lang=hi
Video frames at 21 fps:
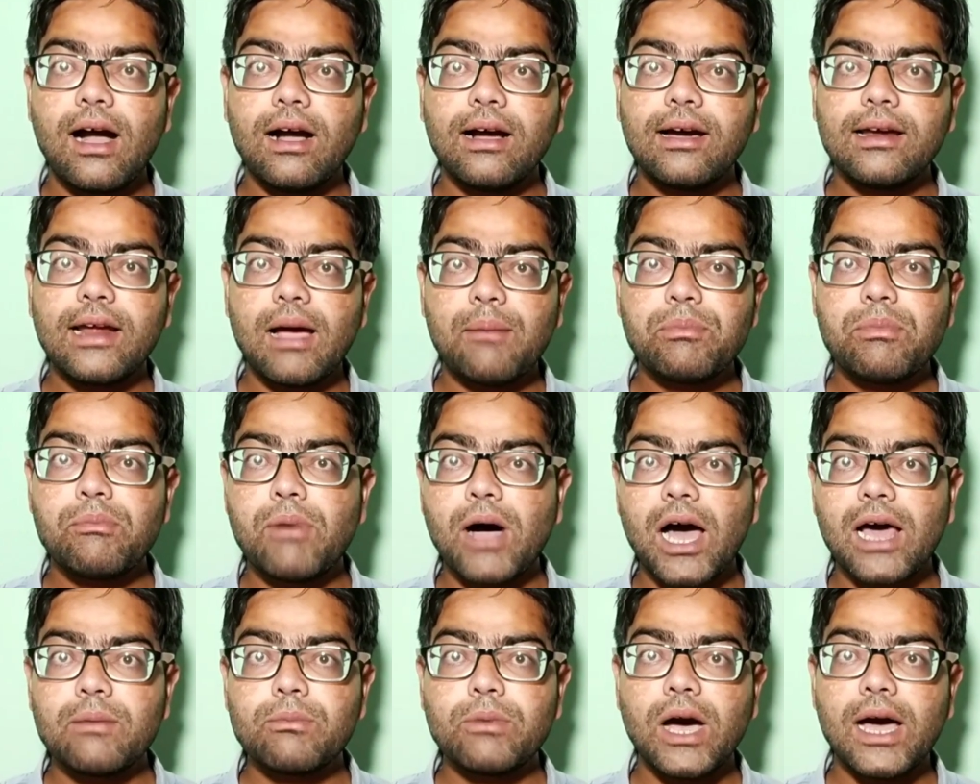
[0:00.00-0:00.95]
अगर आप
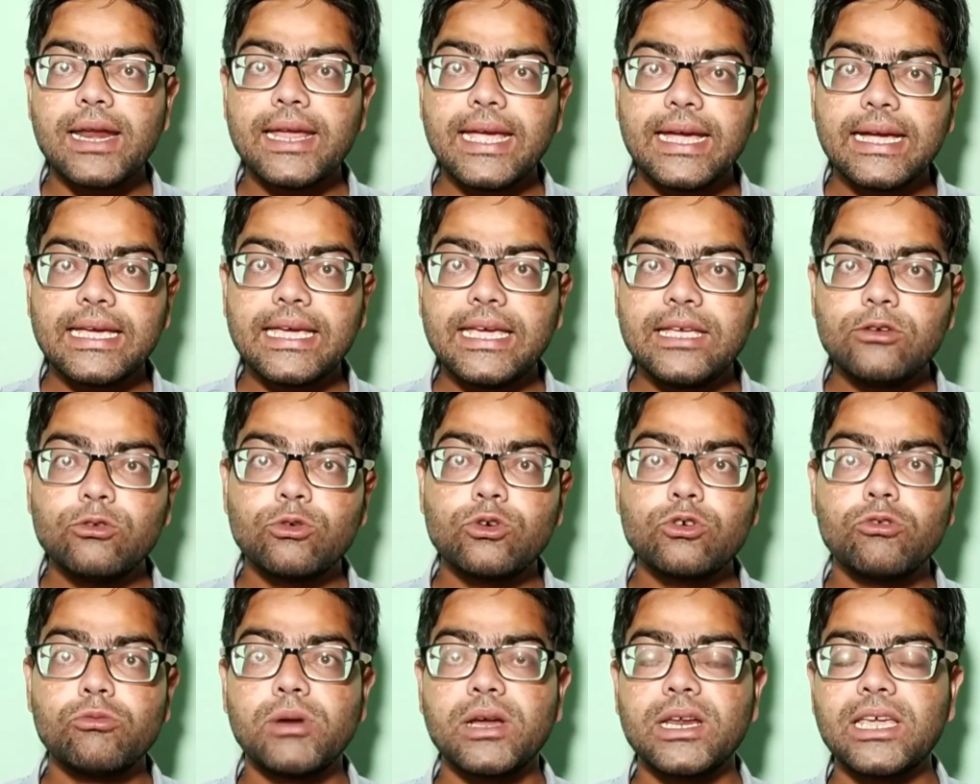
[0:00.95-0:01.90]
बार बार एक ही
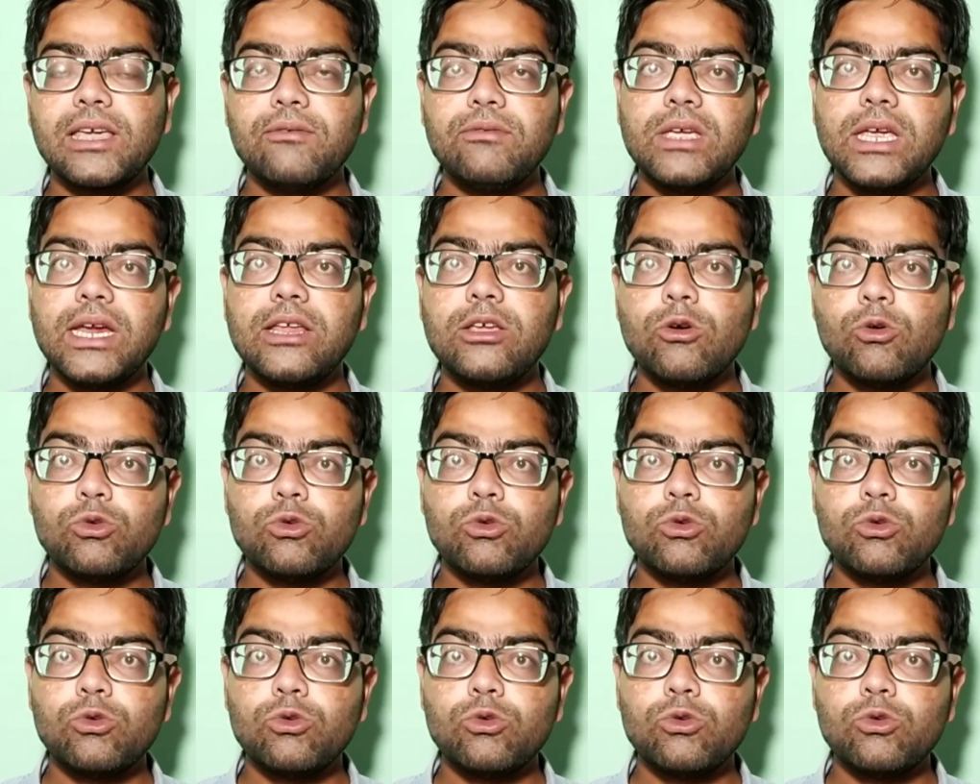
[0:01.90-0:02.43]
यूट्यूबर की वीडियो